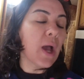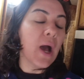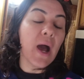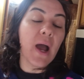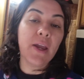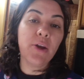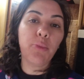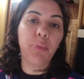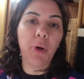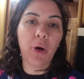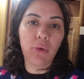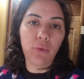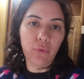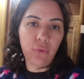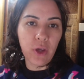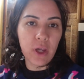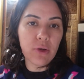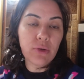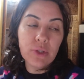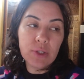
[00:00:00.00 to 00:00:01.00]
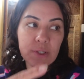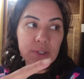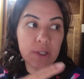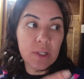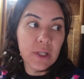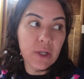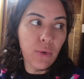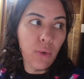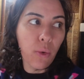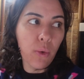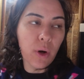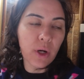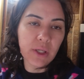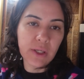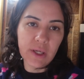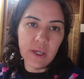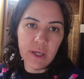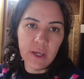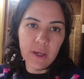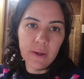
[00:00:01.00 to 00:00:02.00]
Aí o Paulo veio, desligou
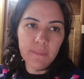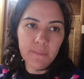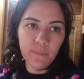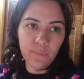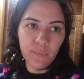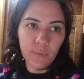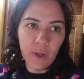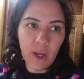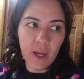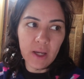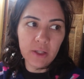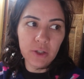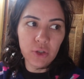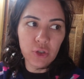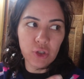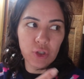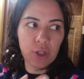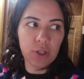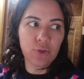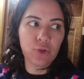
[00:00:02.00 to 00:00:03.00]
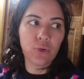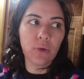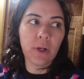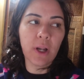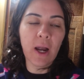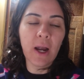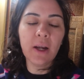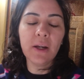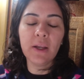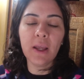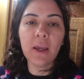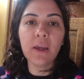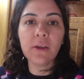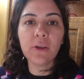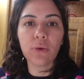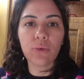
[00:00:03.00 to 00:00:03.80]
aqui a energia solar, né?